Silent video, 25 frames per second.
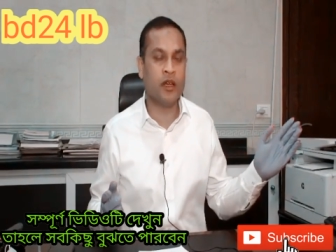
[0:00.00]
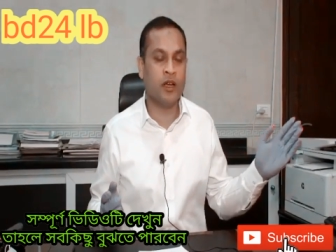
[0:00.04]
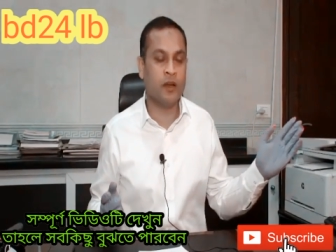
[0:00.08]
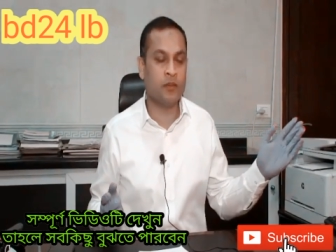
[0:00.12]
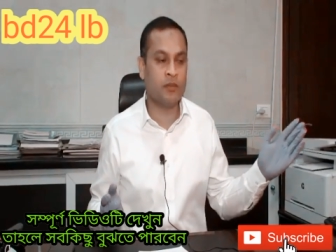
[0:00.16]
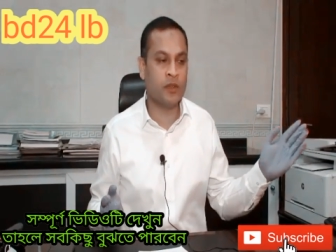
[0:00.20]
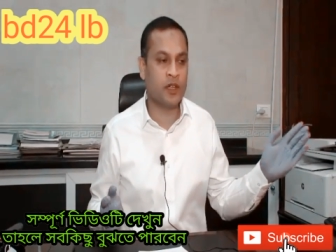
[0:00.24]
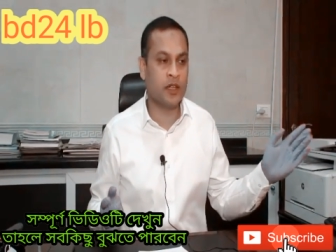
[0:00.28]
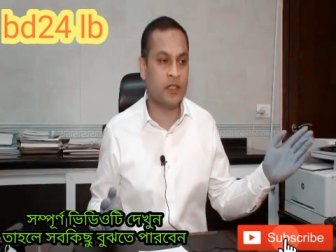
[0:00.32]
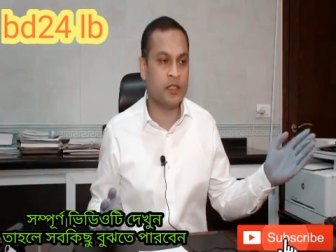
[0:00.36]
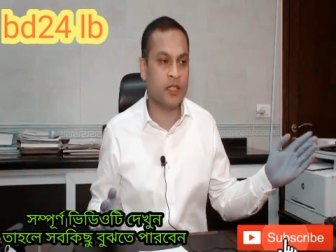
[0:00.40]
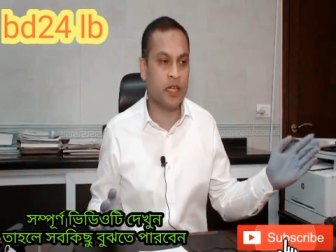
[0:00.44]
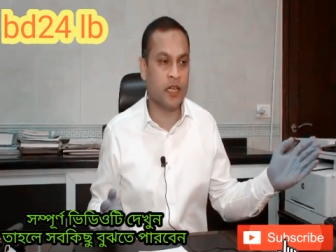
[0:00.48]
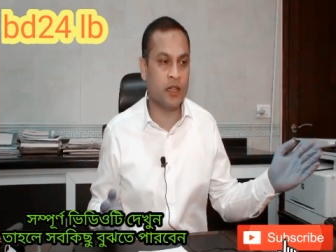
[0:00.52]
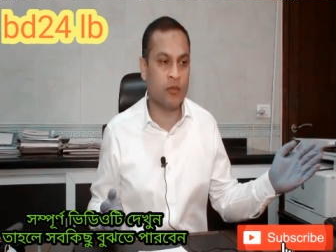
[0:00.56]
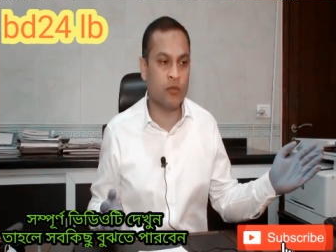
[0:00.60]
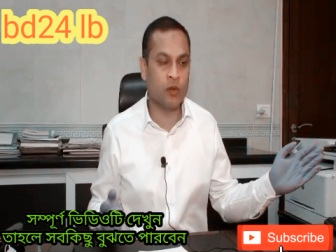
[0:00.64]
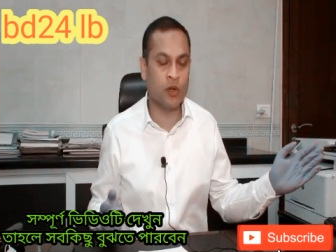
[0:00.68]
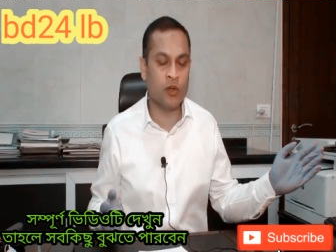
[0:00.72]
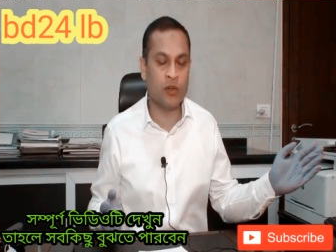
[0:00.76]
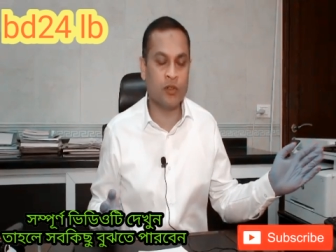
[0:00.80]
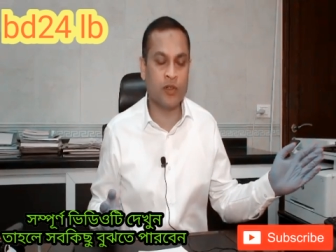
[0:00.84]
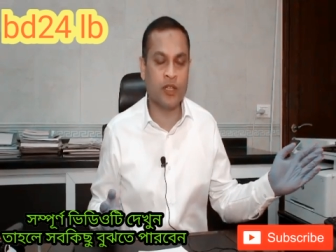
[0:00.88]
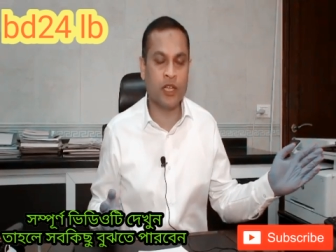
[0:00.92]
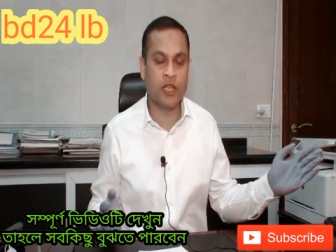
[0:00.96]
আপনারা জানেন
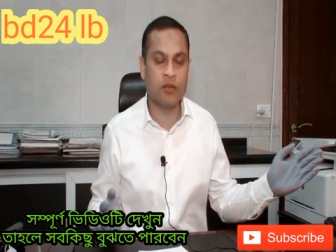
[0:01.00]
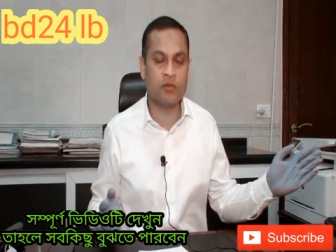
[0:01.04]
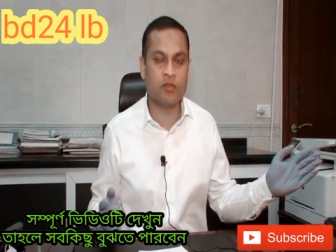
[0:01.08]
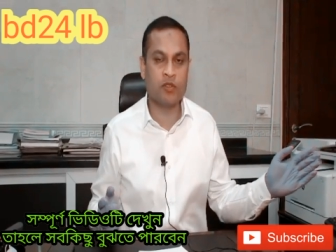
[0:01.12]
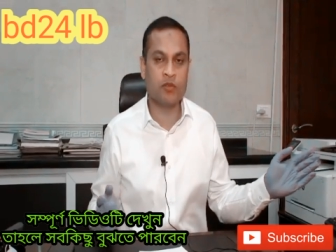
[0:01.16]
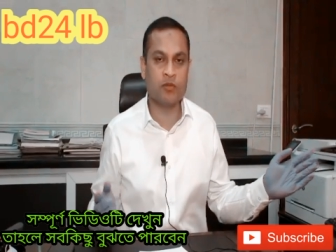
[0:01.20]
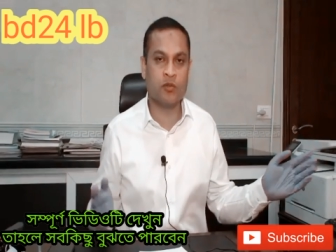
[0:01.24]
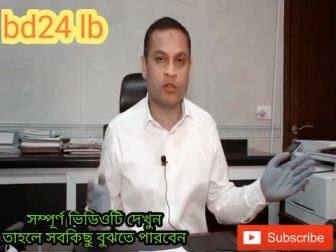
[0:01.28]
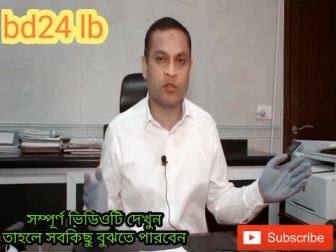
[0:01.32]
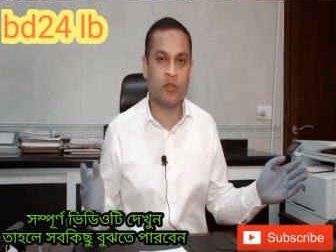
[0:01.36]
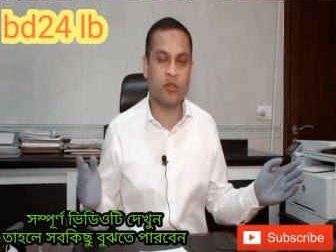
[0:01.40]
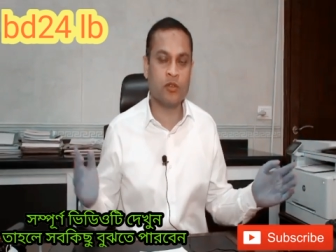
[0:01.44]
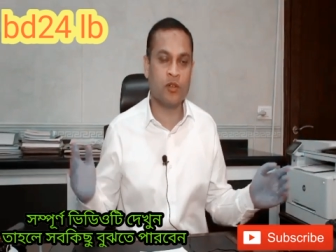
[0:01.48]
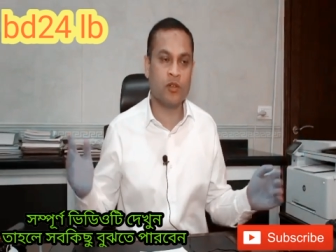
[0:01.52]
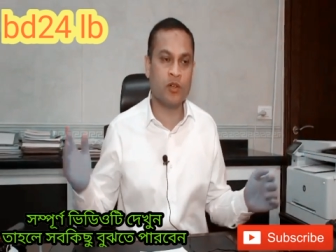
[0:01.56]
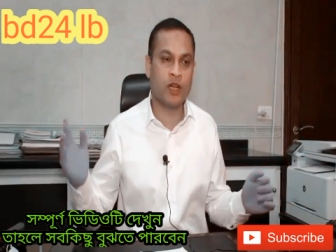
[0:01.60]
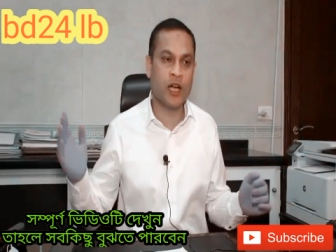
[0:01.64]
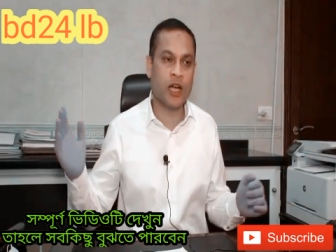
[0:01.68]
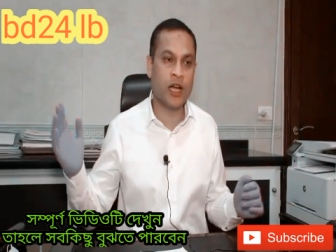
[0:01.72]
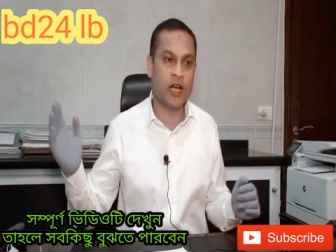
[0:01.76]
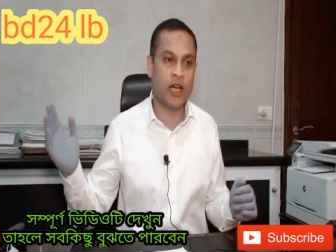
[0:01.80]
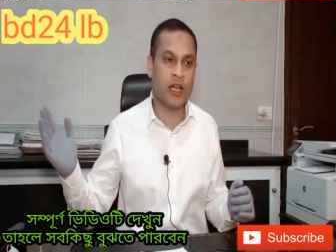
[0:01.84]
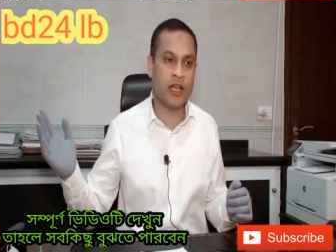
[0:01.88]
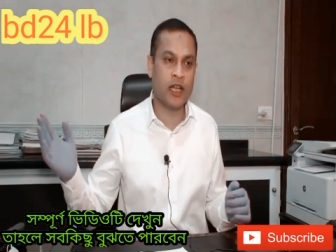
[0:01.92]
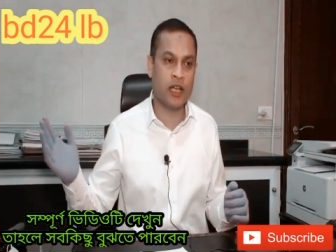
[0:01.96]
বৈরতি এয়ারপোর্ট বন্ধ
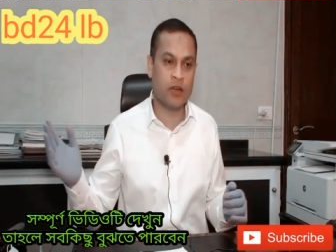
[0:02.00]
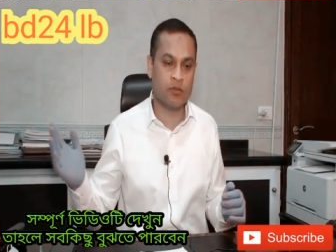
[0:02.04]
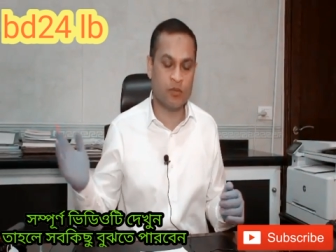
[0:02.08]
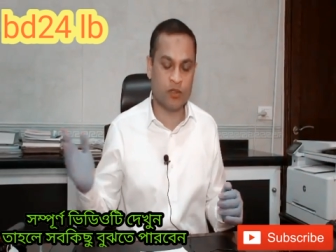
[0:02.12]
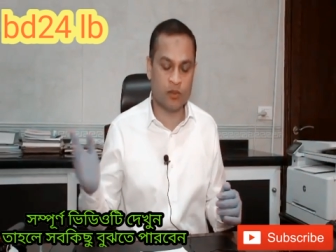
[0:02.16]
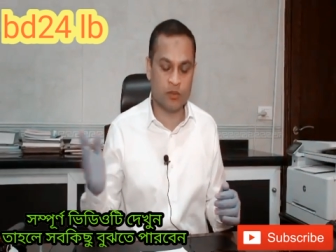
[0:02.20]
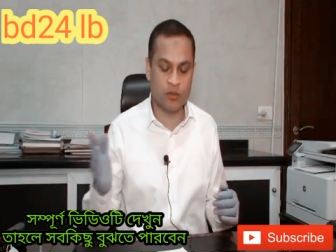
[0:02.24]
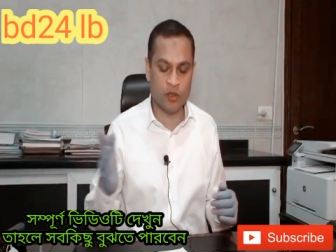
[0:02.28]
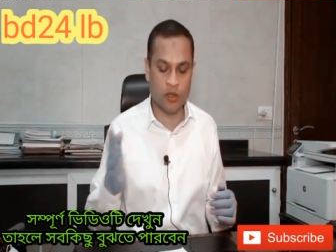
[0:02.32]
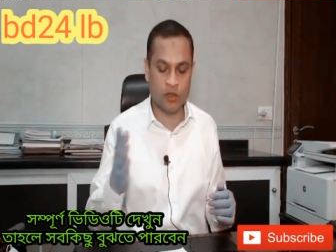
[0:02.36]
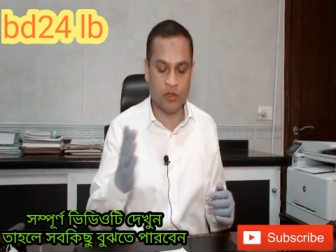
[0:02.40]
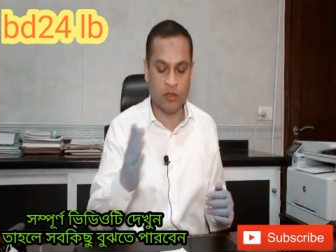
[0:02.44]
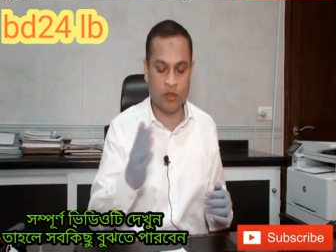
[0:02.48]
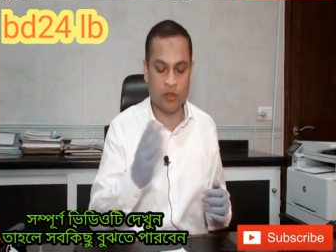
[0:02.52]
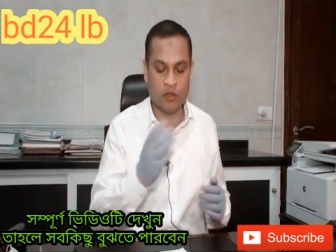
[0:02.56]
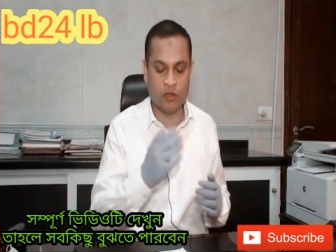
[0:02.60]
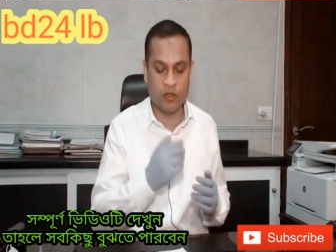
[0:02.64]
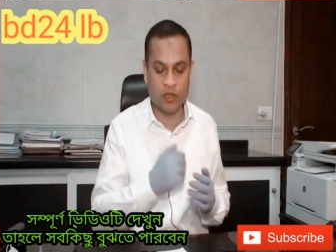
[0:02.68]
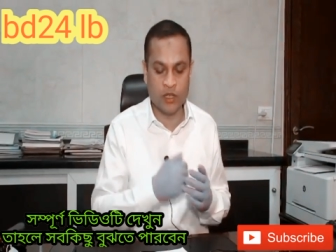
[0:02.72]
ঢাকা এয়ারপোর্ট বন্ধ